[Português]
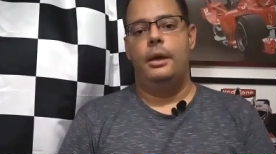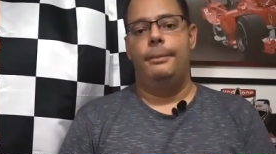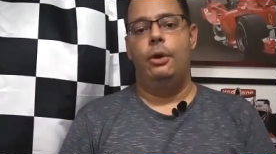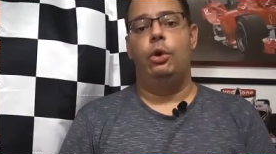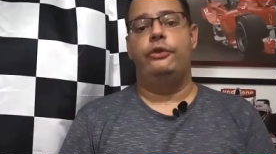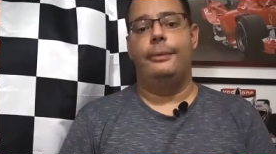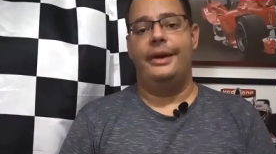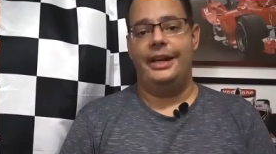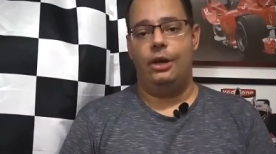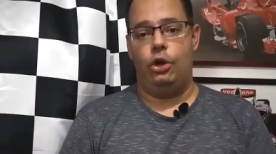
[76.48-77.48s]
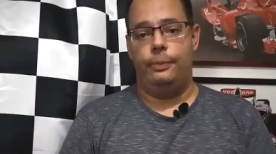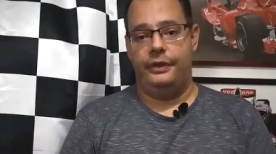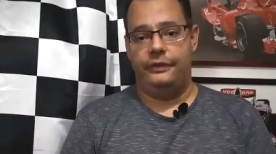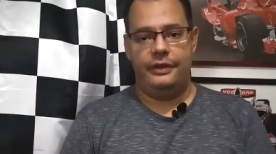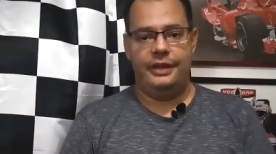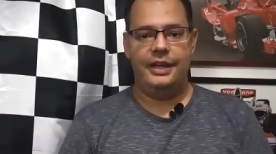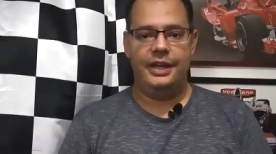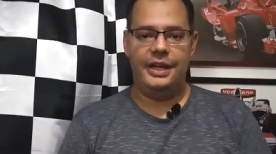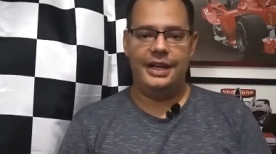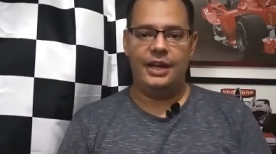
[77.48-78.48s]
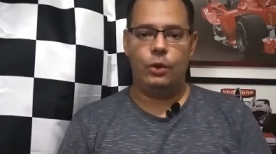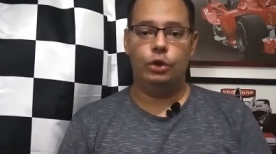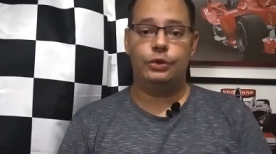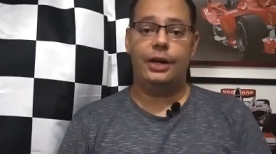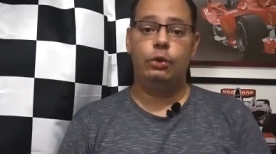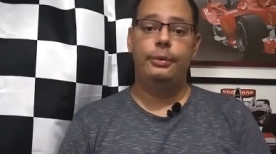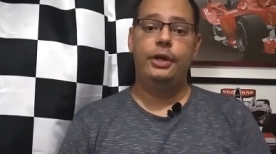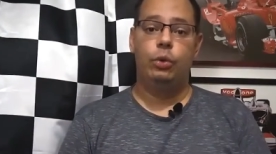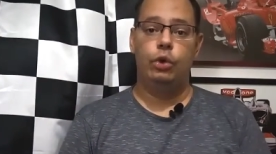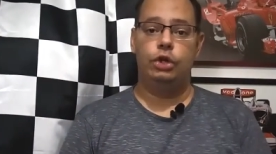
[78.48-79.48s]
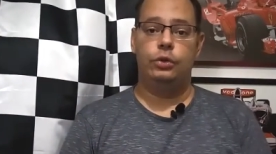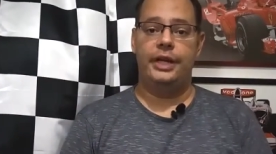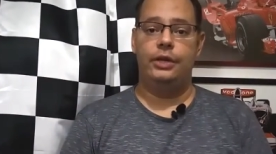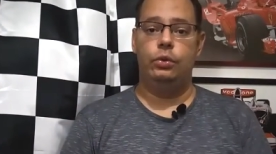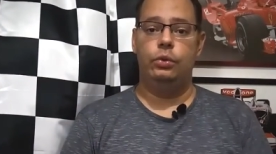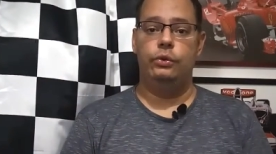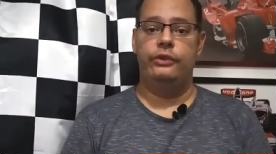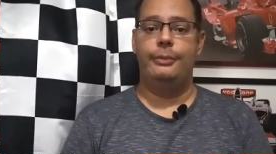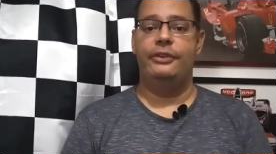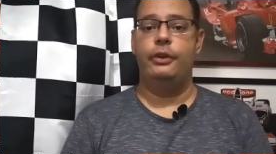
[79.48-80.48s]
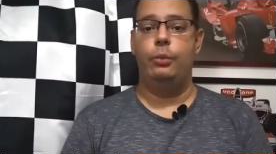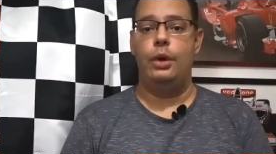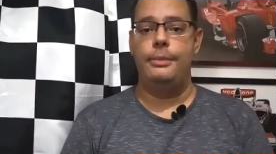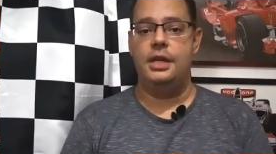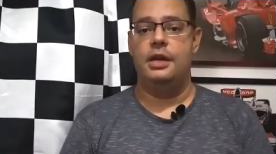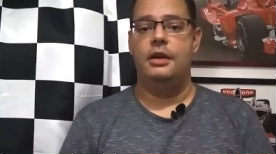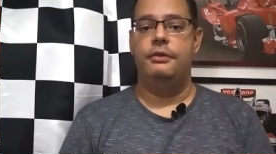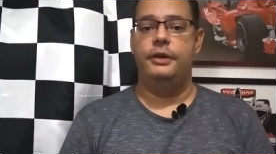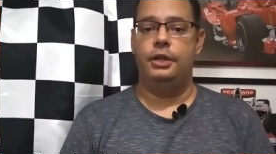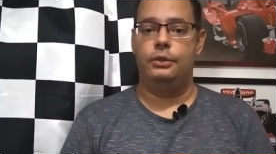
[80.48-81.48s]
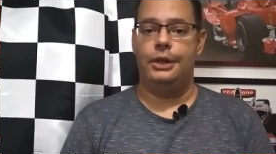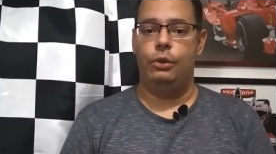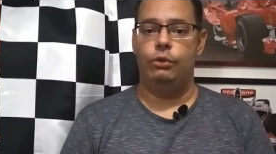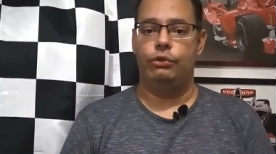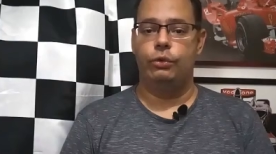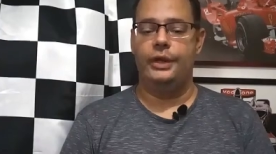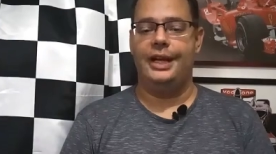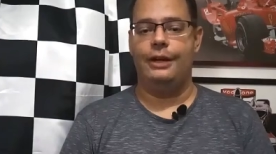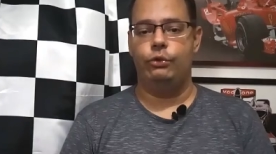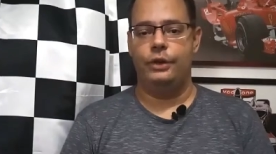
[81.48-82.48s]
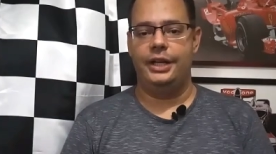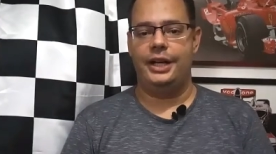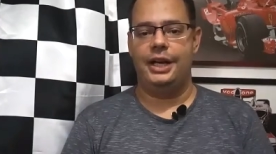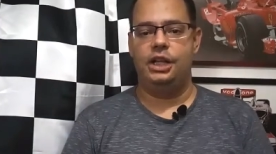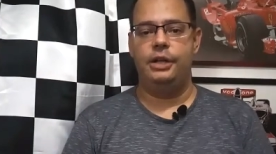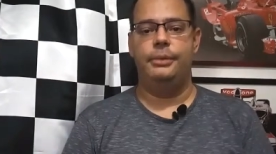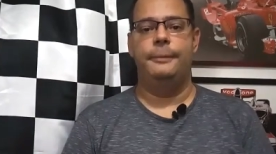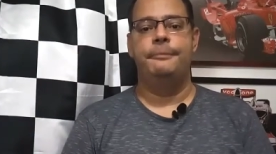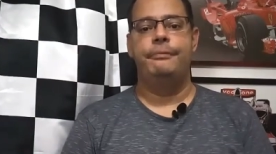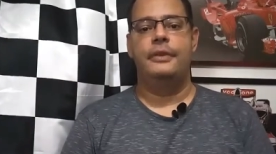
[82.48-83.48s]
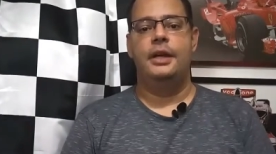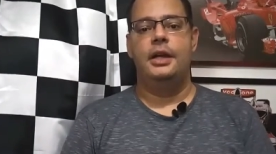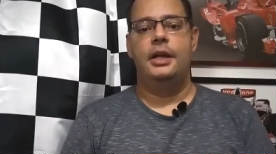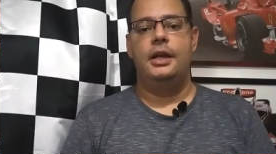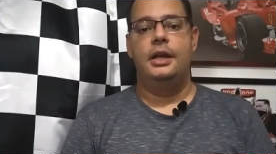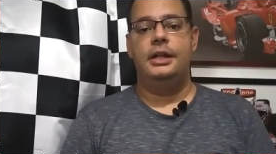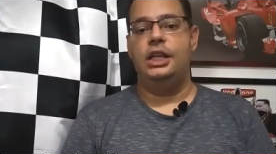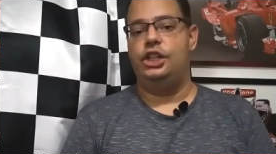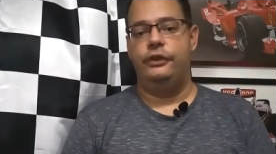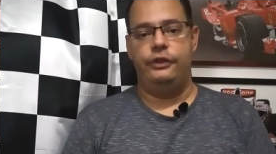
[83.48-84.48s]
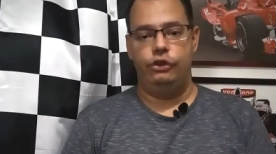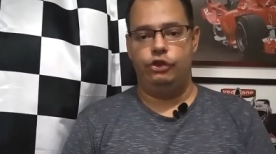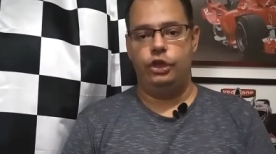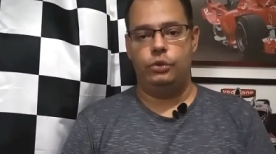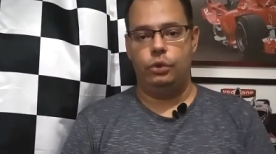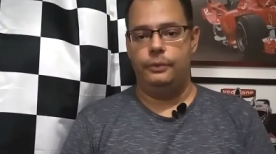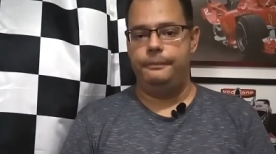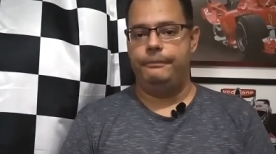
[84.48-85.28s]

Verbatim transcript: pelo José Maria Lopes, quanto o carro número 8, que é do Sebastião Boemi, Fernando Alonso e Kazuki Nakajima, tem chances de título